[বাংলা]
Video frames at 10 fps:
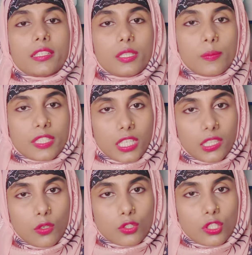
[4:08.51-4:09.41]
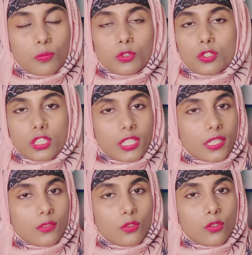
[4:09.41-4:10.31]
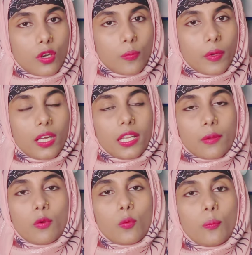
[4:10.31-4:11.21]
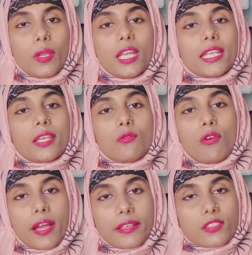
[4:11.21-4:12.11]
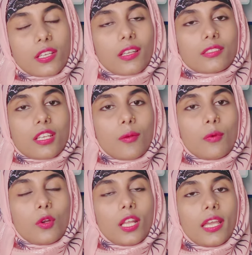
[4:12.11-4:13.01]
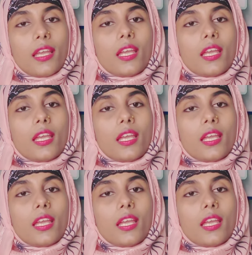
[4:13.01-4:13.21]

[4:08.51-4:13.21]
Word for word: ডিমের সাদা অংশের মতো সেটা কিন্তু নর্মাল এবং মিল্কি হোয়াইট সাদা স্রাব হলে